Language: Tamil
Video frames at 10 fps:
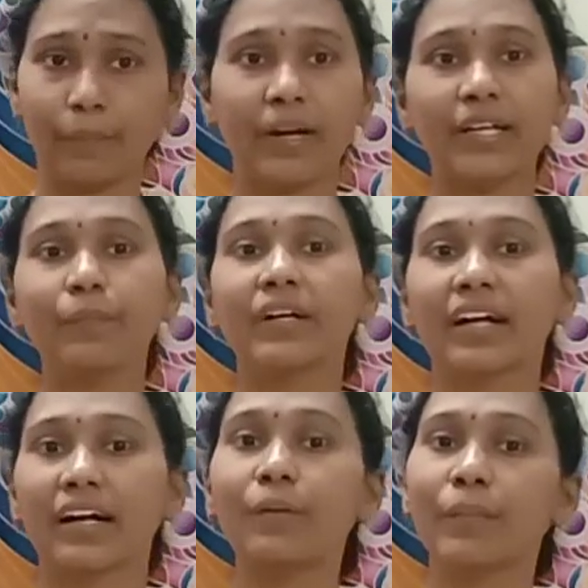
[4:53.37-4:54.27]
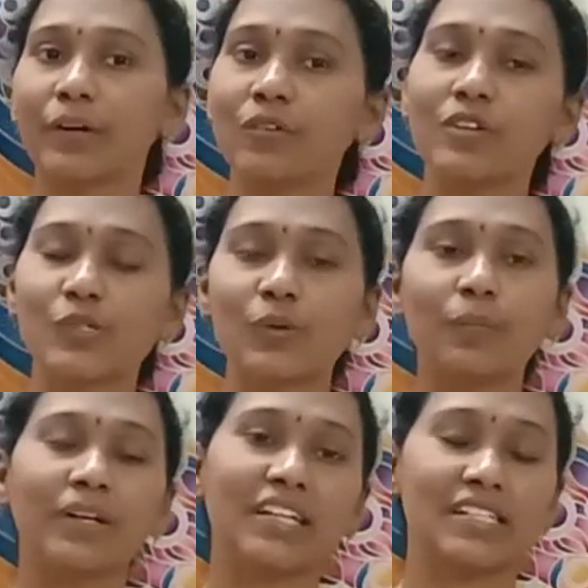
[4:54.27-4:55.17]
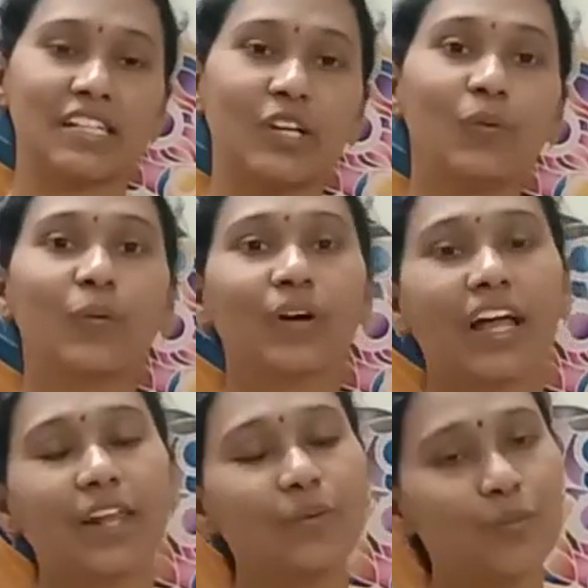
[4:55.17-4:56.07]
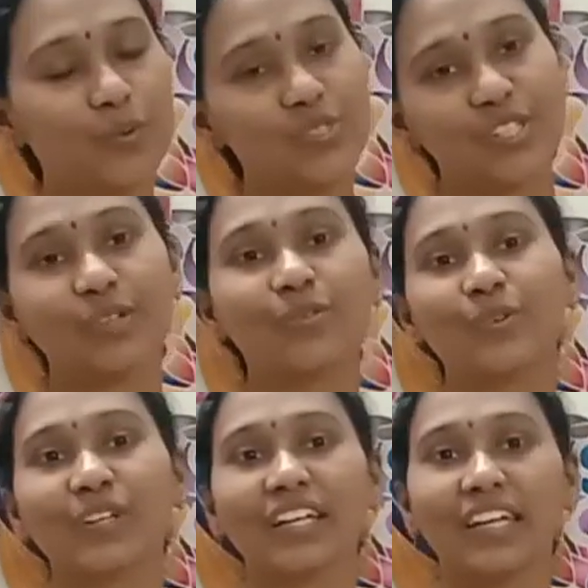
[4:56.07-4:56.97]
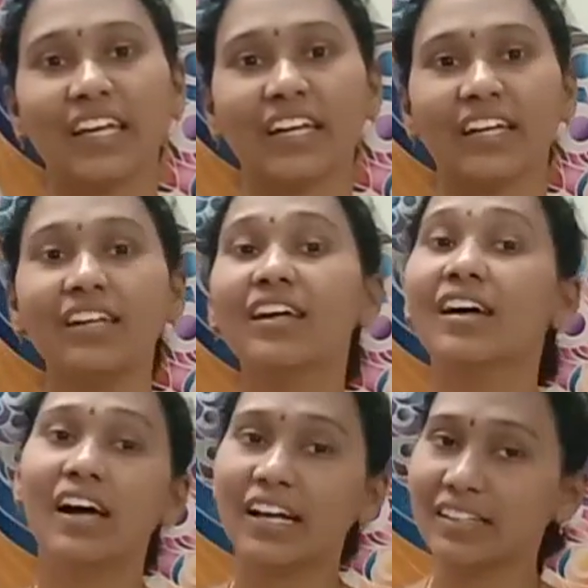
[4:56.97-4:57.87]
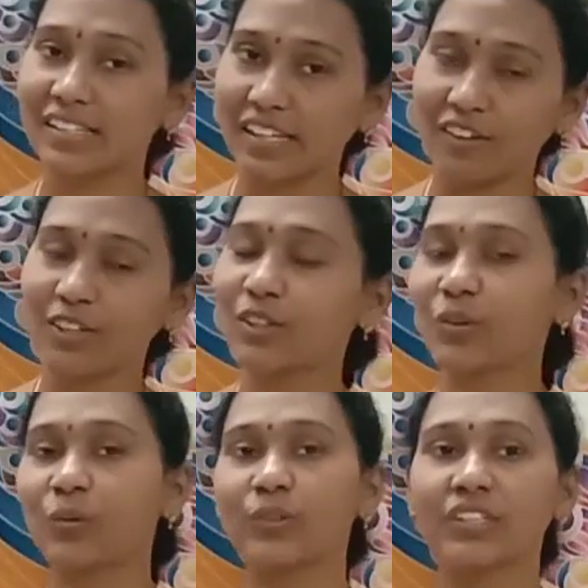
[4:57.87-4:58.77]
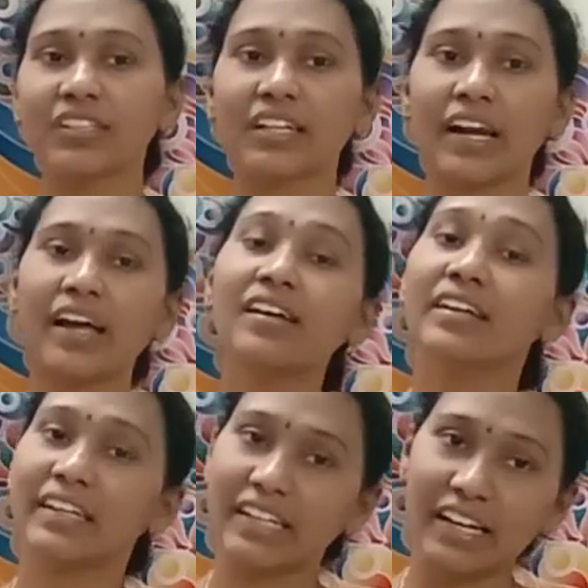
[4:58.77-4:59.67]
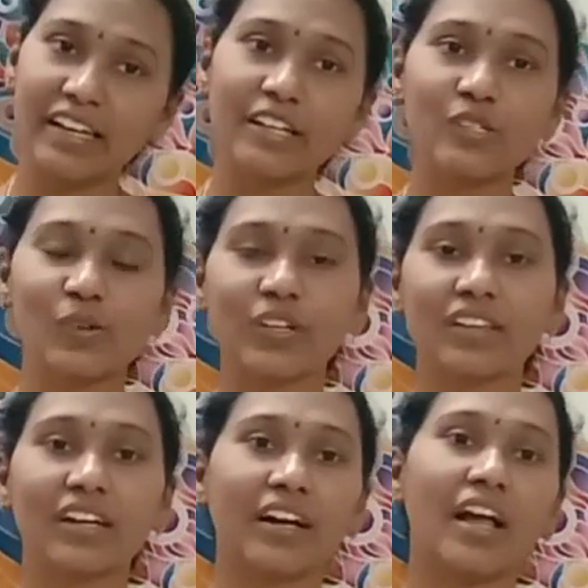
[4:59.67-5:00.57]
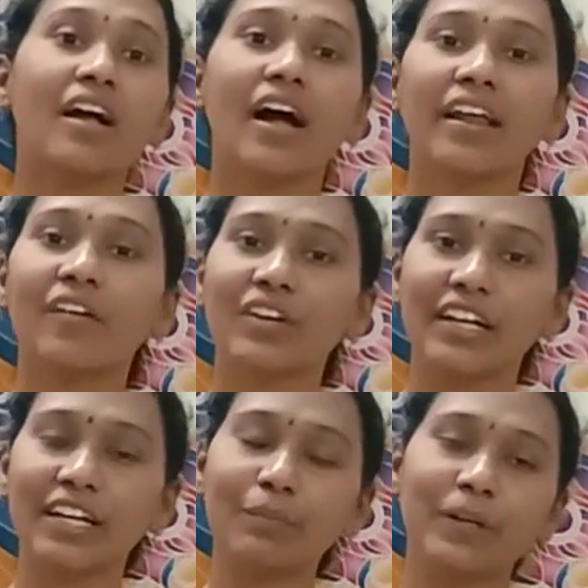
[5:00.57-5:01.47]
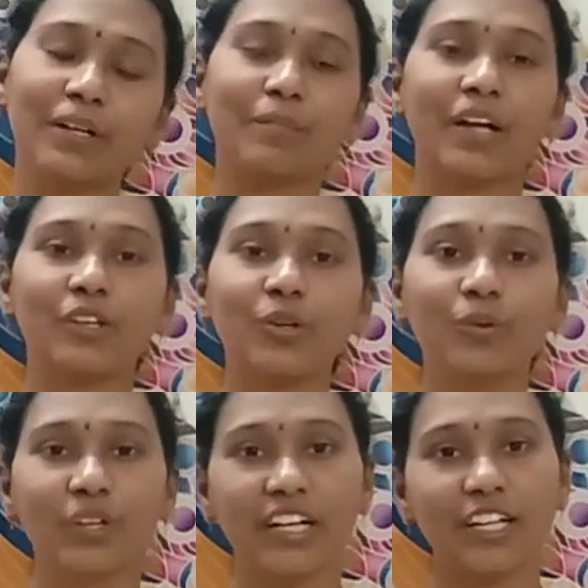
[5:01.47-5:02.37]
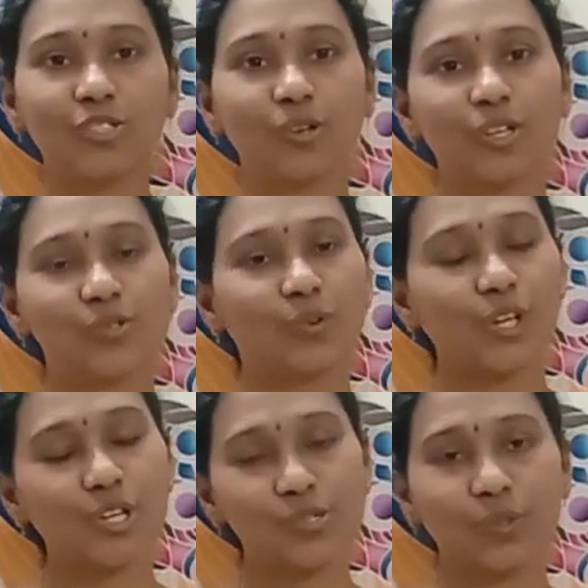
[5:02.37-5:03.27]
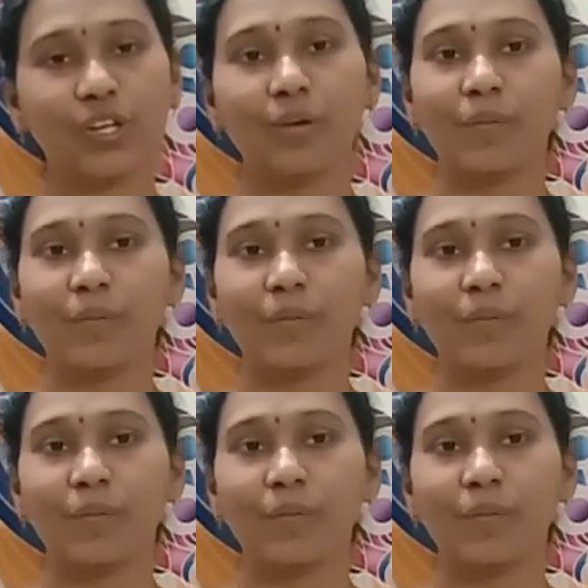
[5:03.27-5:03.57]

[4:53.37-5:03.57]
படிப்புக்காக பணம் வசூல் பண்ணிகிட்ருக்கேன் உங்களால் முடிஞ்சது கொடுங்கன்னு கேட்குறாரு அந்த செல்வந்தர் கொடுத்துருந்துருக்கலாம் இல்லைன்னு சொல்லியிருந்துருக்கலாம் ஆனால் அவர் இடைப்பட்ட மாதிரி ஒரு இடைச்சொல்ல சொருகி சொருகி